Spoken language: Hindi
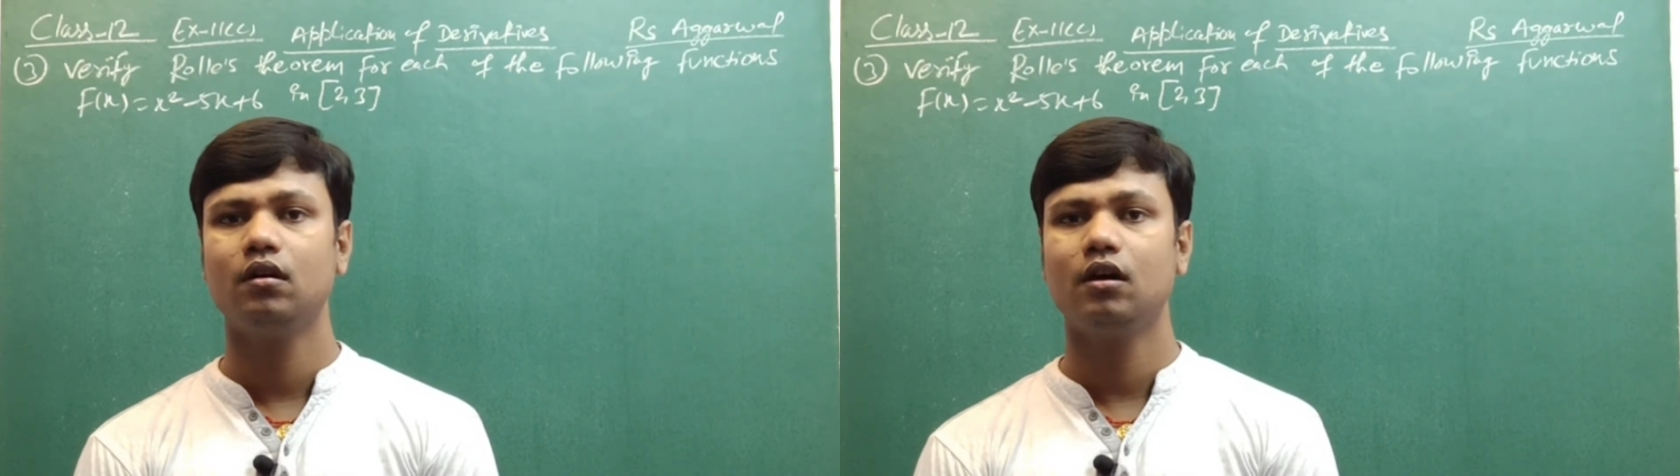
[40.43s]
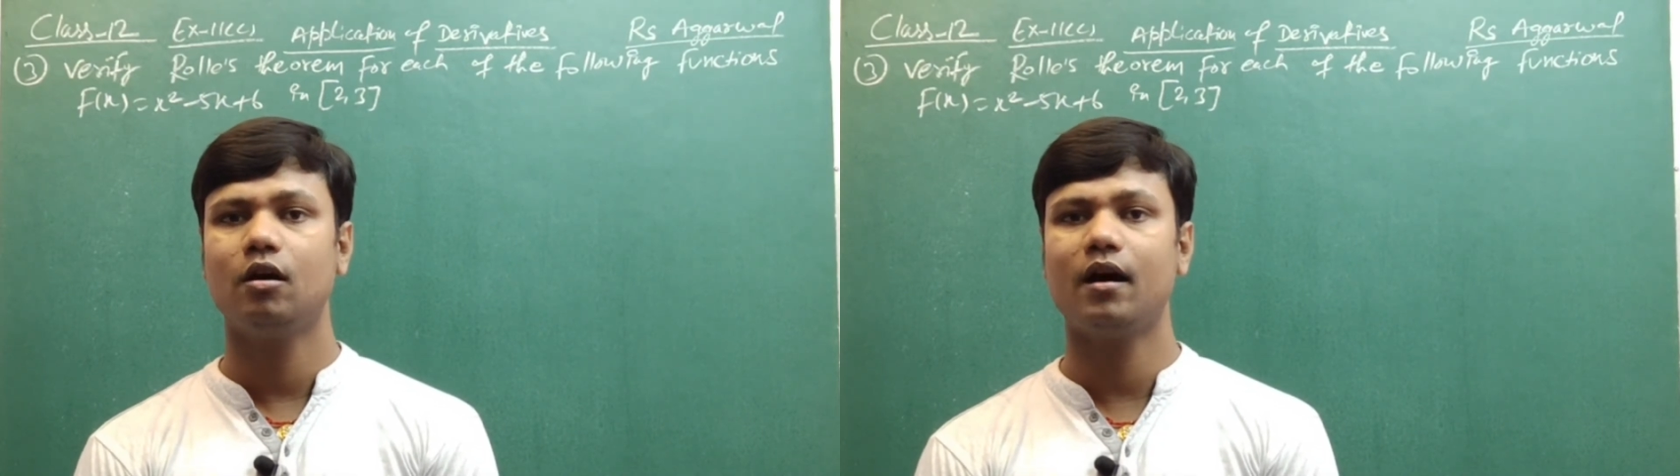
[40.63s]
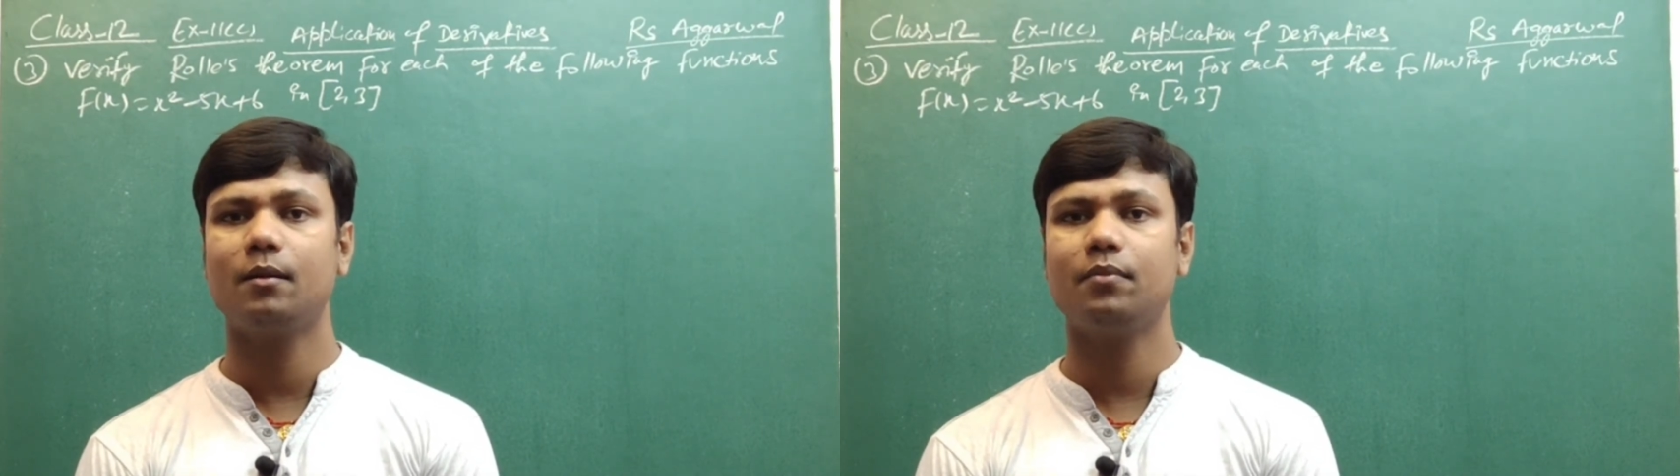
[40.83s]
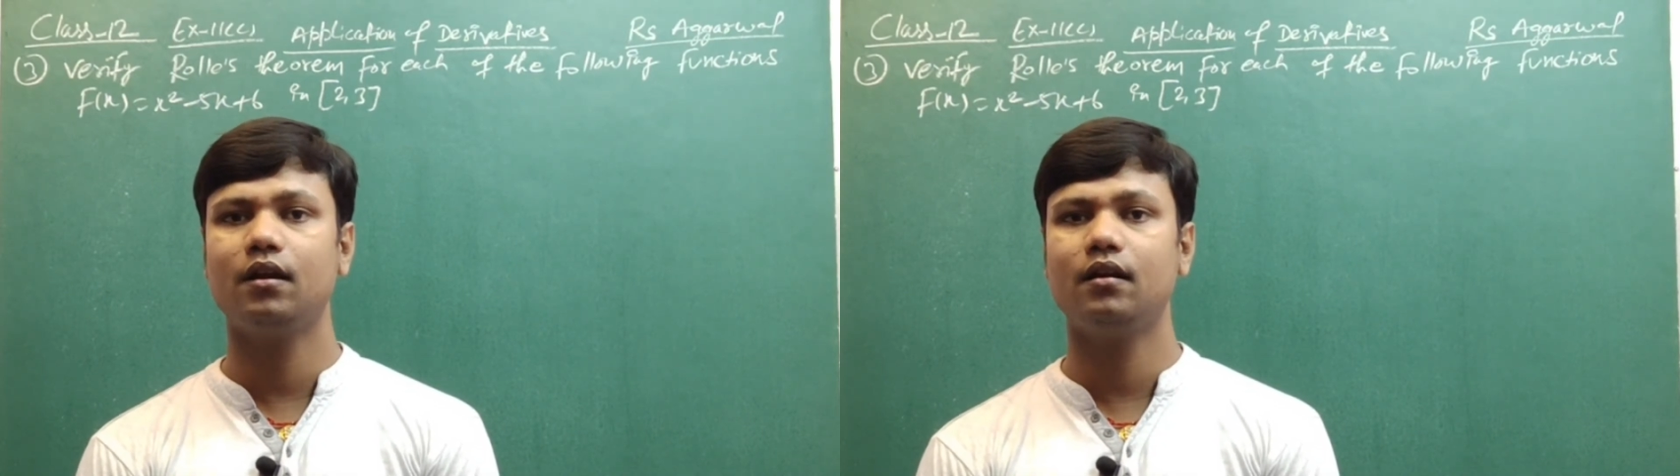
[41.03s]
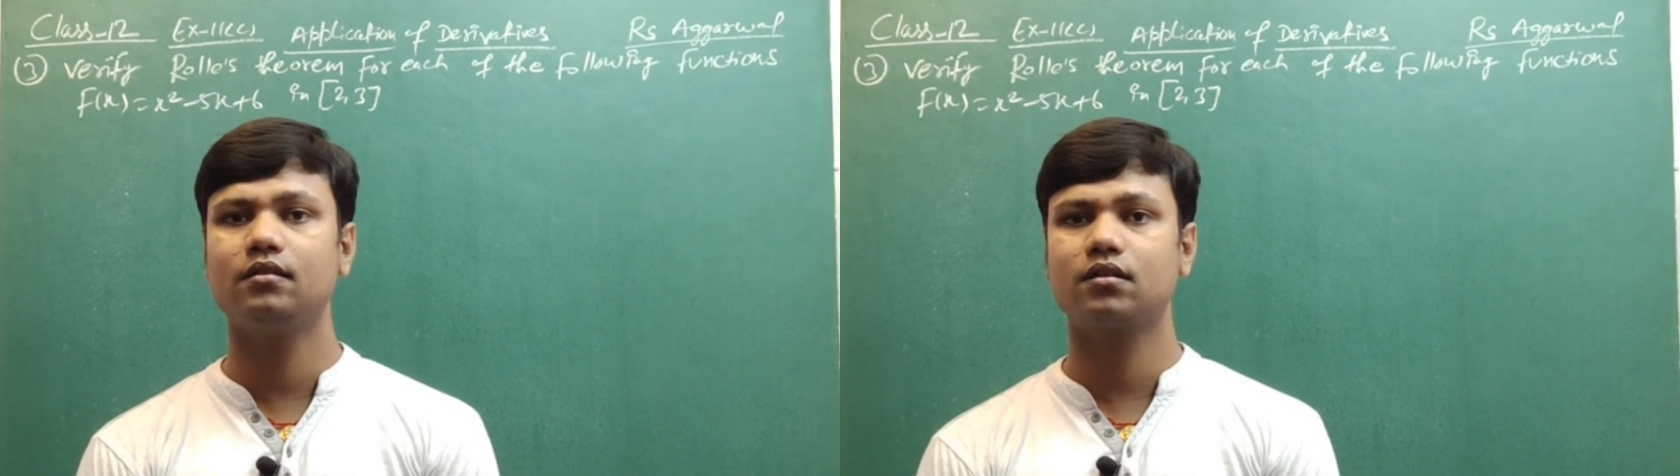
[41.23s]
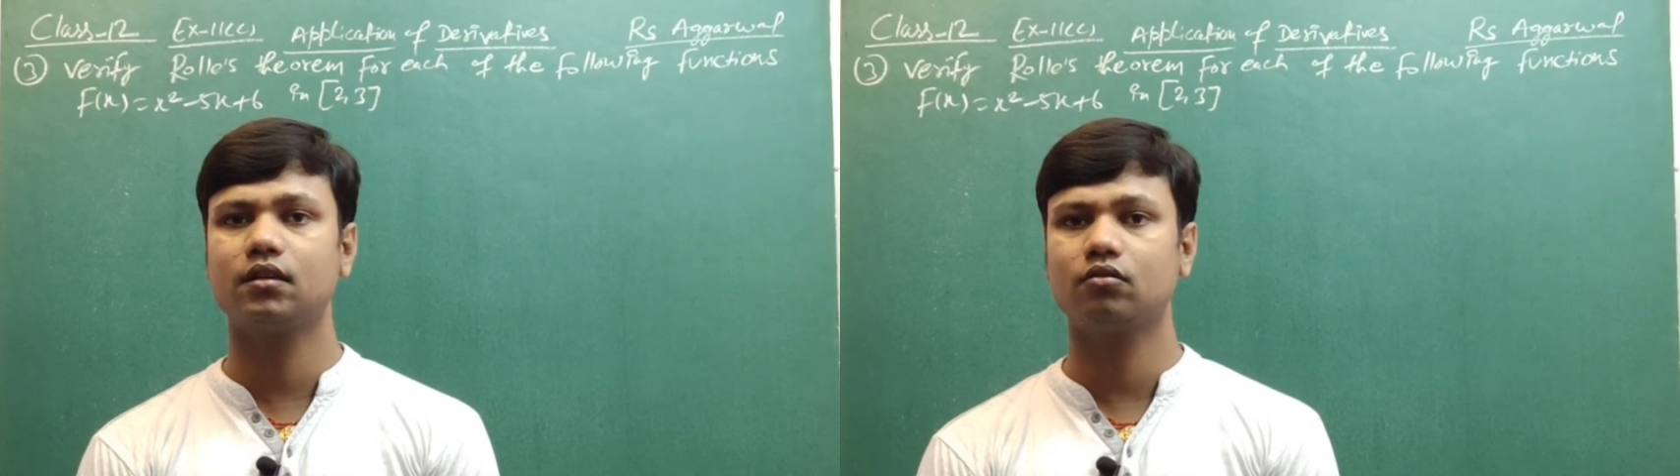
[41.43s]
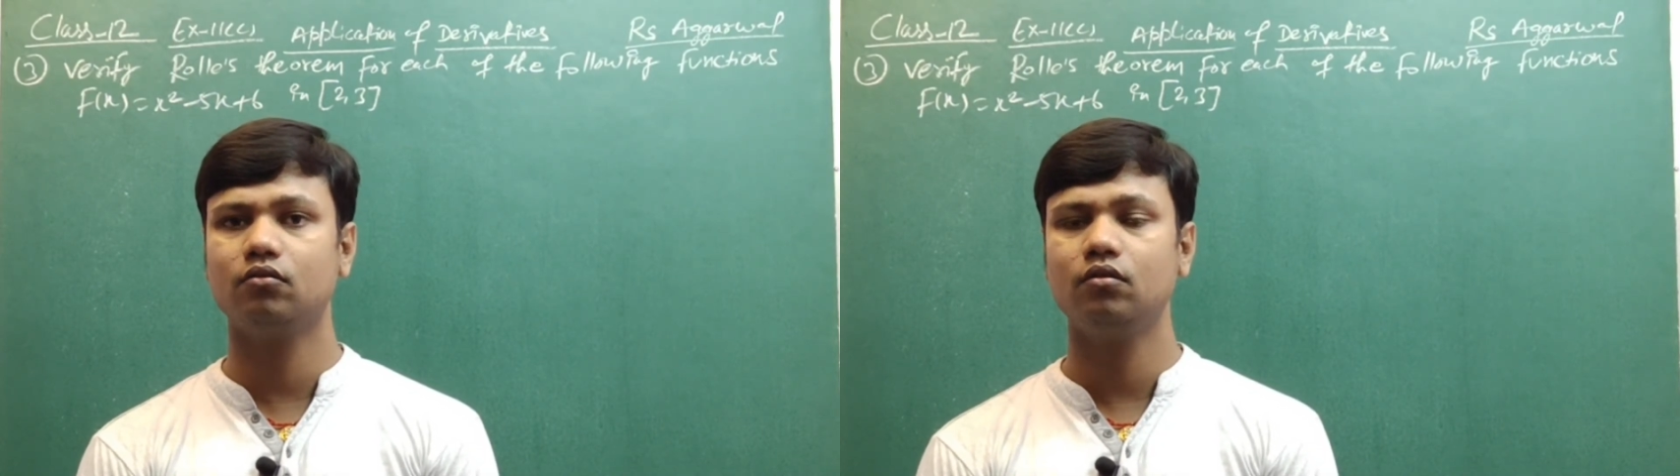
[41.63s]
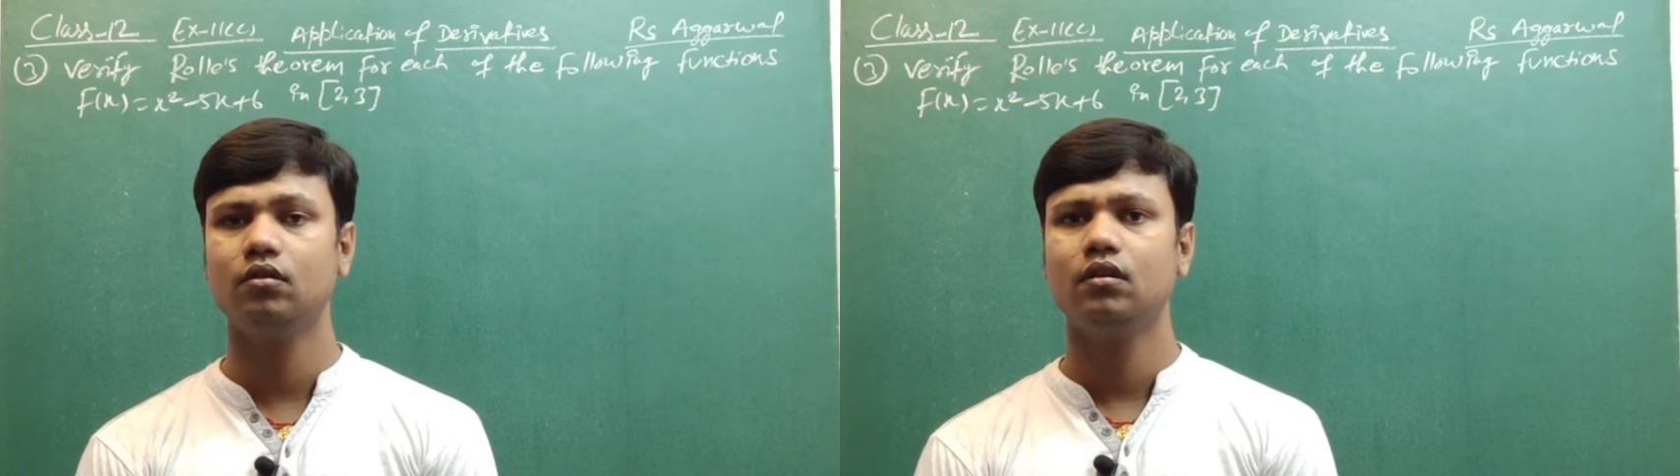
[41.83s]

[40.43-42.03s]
हमारे प्लेलिस्ट के थ्रू